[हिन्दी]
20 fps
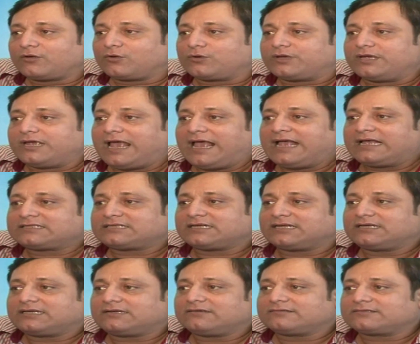क्योंकि
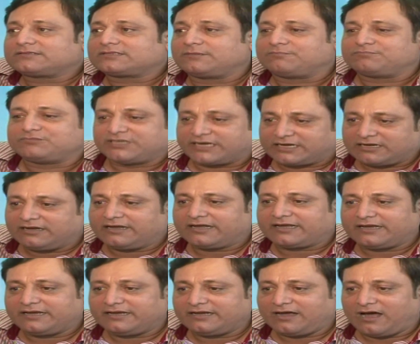ऐसा सब्जेक्ट
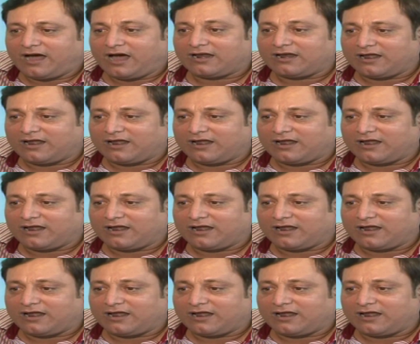लेके